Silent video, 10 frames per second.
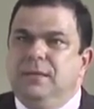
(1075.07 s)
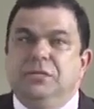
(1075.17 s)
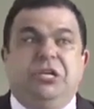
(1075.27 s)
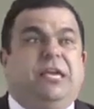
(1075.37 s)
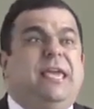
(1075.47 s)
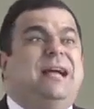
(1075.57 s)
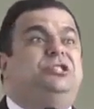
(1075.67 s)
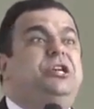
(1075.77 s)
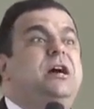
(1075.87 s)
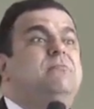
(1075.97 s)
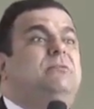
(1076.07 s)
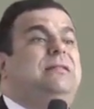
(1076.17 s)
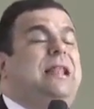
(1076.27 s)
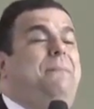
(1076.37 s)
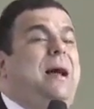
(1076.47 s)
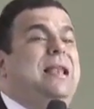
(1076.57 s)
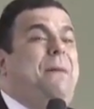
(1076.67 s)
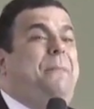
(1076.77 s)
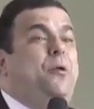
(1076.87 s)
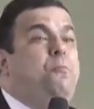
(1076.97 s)
De que adianta
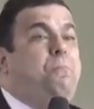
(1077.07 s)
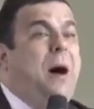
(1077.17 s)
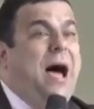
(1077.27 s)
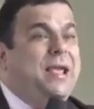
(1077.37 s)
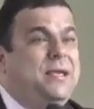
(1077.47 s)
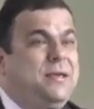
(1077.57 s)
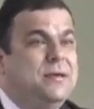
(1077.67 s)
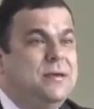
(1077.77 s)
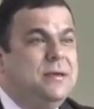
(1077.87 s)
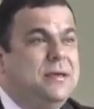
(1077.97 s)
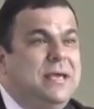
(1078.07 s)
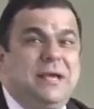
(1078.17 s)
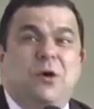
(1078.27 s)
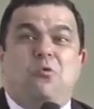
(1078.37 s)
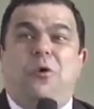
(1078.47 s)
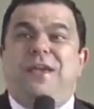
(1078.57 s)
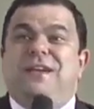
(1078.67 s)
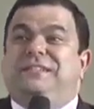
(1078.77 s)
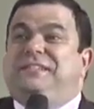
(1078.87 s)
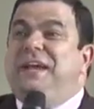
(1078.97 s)
trabalhar para o pai e não
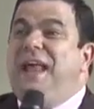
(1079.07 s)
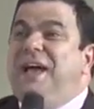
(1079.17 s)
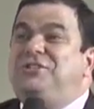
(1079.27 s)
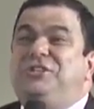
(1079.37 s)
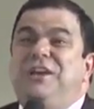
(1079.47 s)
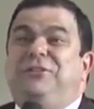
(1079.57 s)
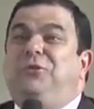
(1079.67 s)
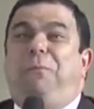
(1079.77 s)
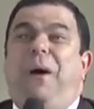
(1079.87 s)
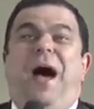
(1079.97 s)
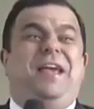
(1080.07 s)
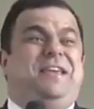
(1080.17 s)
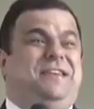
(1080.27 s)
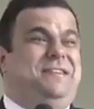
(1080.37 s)
conhecer a agenda do pai?